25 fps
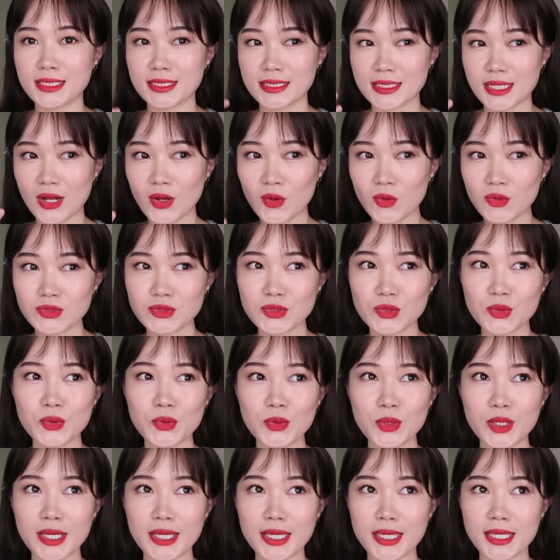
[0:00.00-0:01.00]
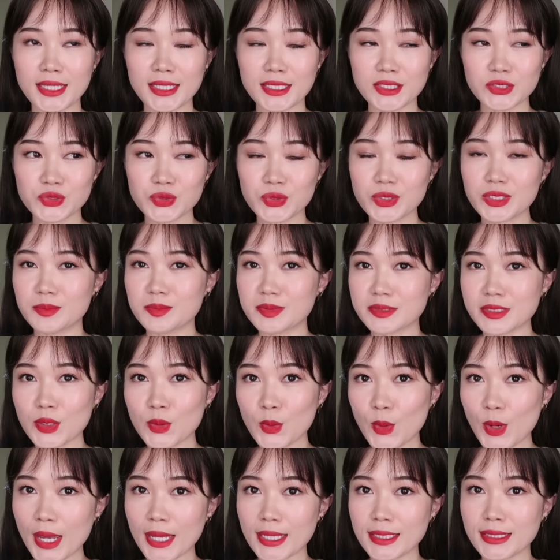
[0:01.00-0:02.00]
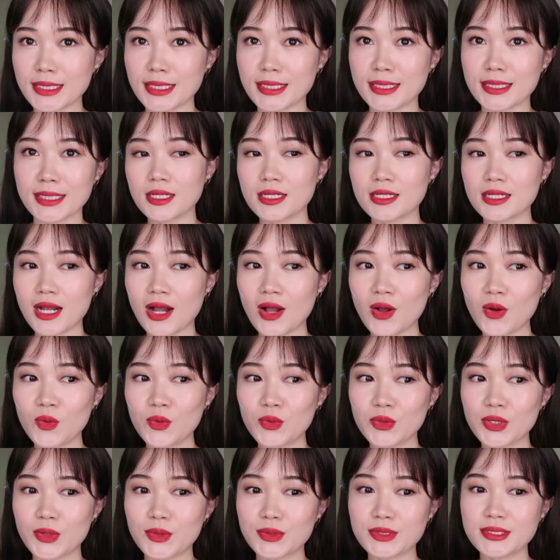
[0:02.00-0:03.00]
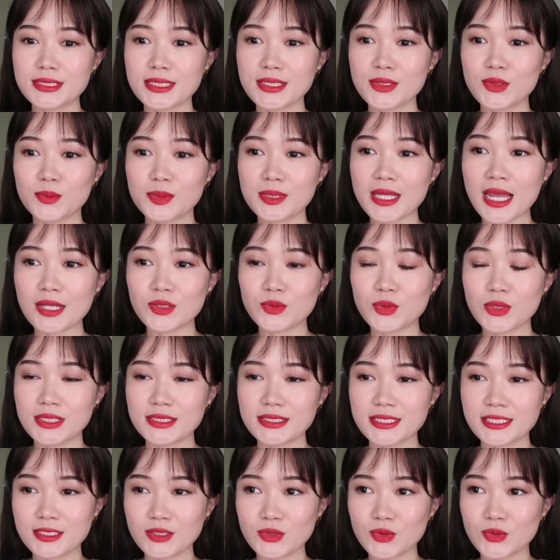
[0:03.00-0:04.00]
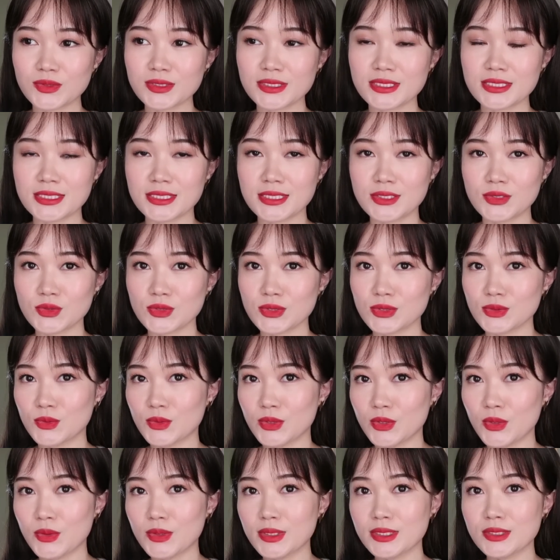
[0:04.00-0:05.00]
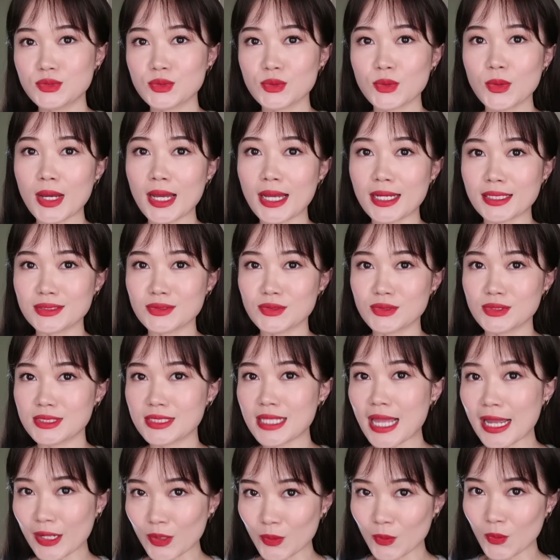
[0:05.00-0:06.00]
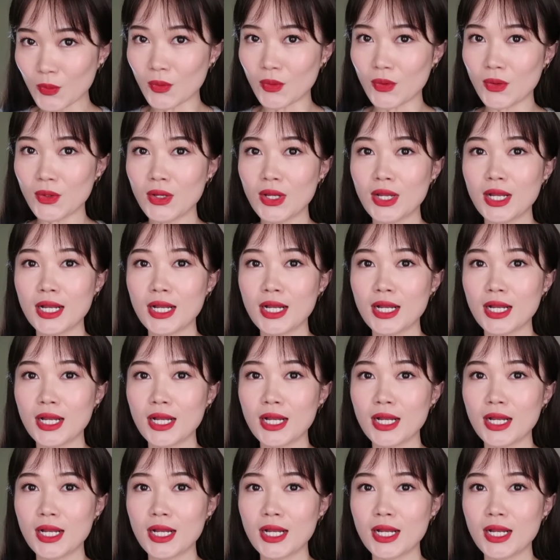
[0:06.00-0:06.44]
然后我就会说的比较快一点，然后有一些我不太推荐的东西，就是我用一句话就是带过。